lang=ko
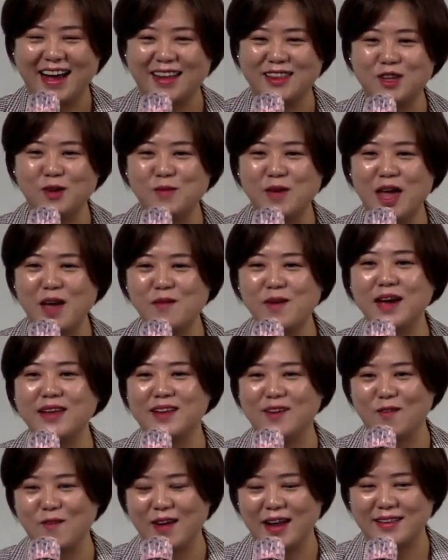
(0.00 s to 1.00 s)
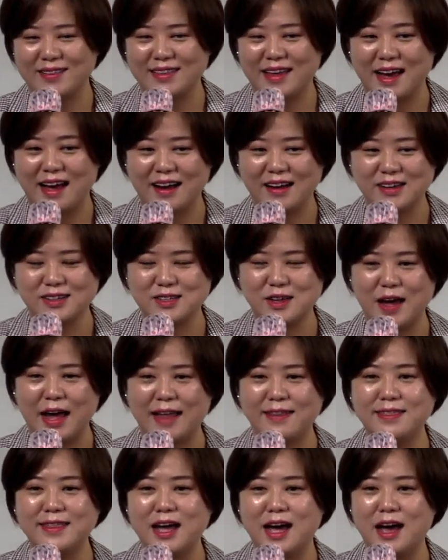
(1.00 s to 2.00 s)
내가 애터미 해봐야 될 것 같다. 그래서
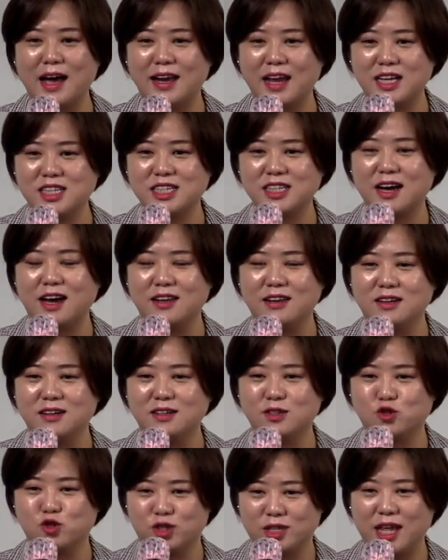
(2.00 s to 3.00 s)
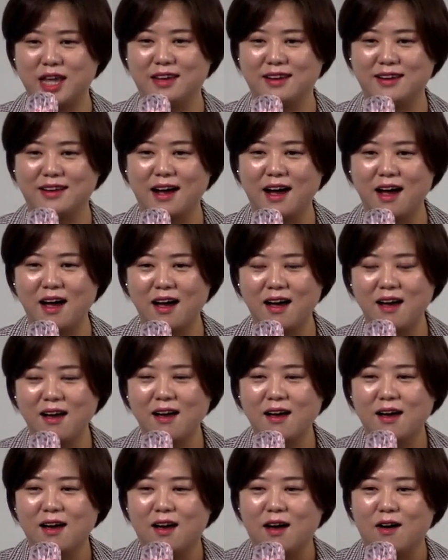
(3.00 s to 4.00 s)
한 달의 시간을 줄 테니까
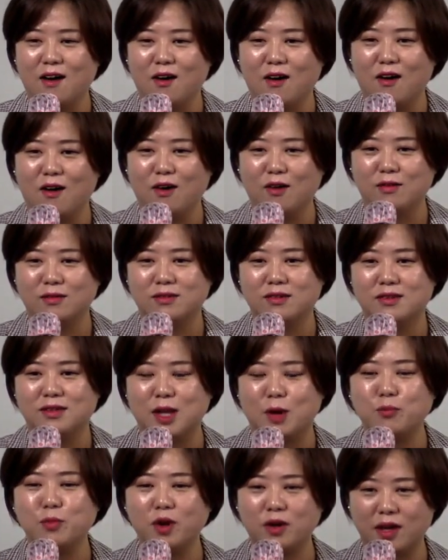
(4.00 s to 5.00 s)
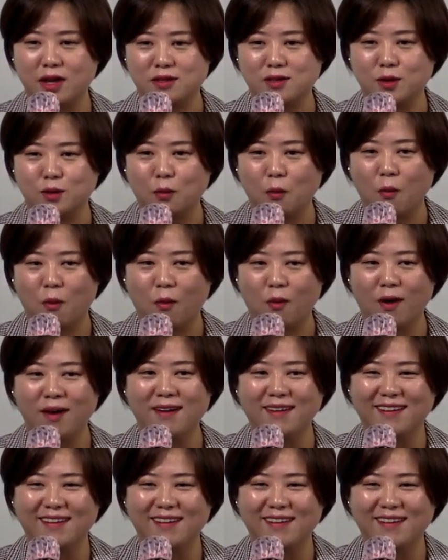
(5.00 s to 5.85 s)
어, 남편께서도